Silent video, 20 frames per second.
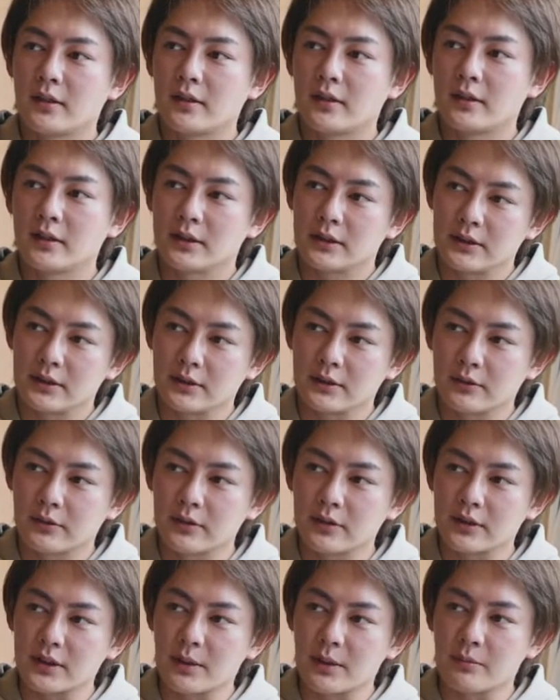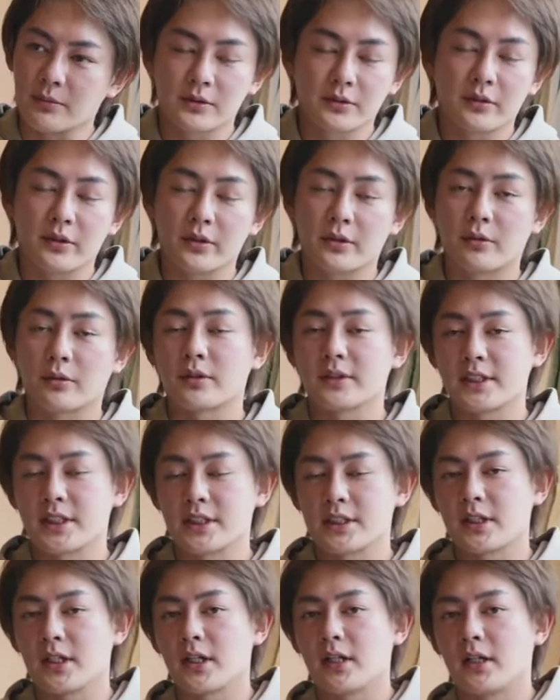あ奥野さんもすごい
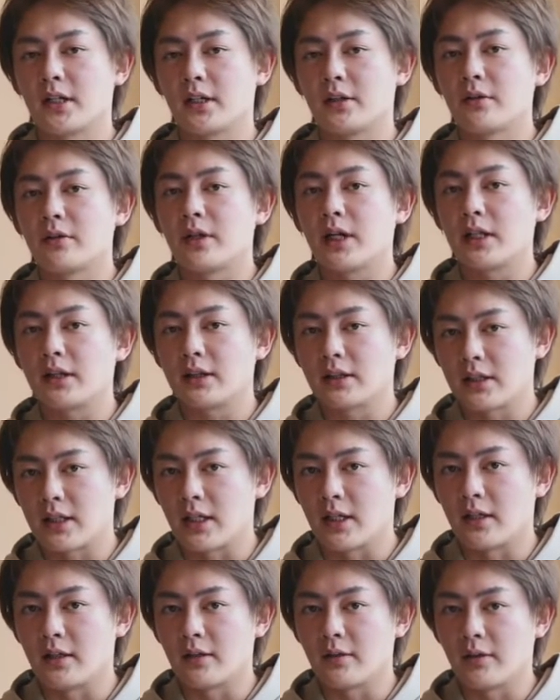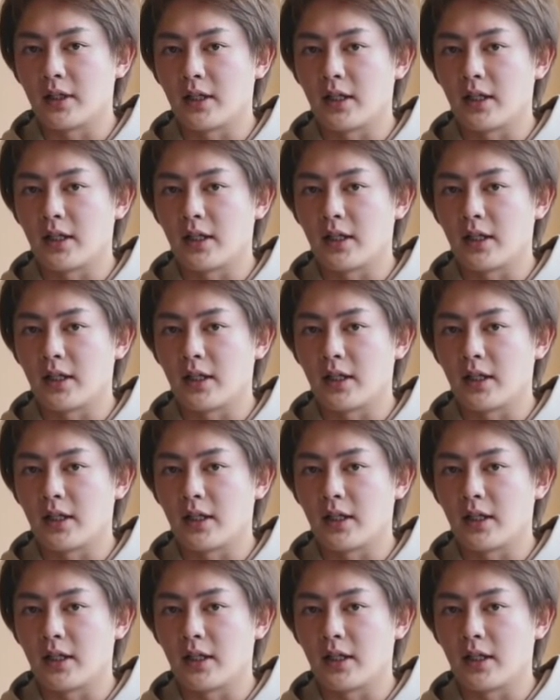志がいろいろあって、